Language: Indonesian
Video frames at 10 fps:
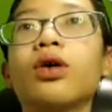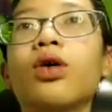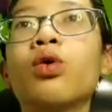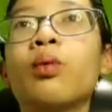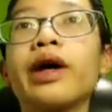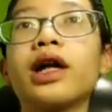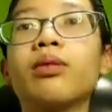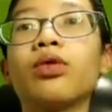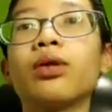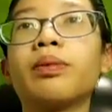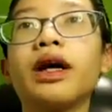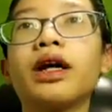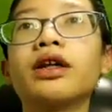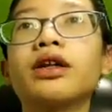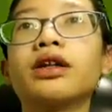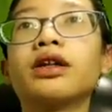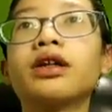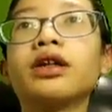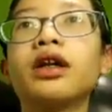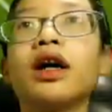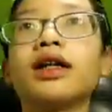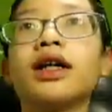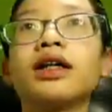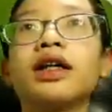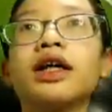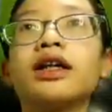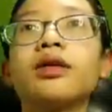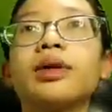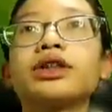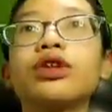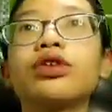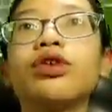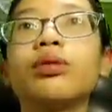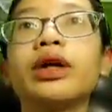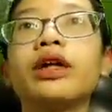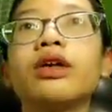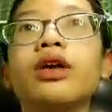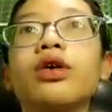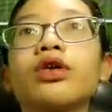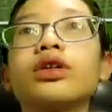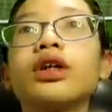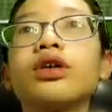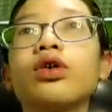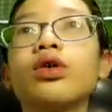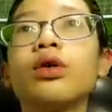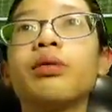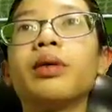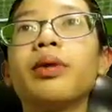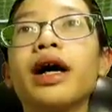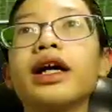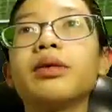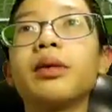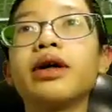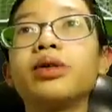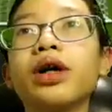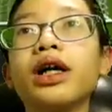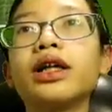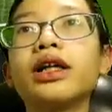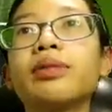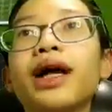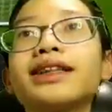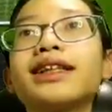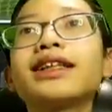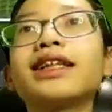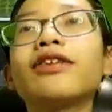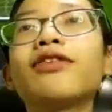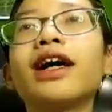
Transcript: wow umpan lambung ke depan dari Kane kepada Son Hyung Min Rodrigo berbahaya di babak kedua kali ini berhasil di save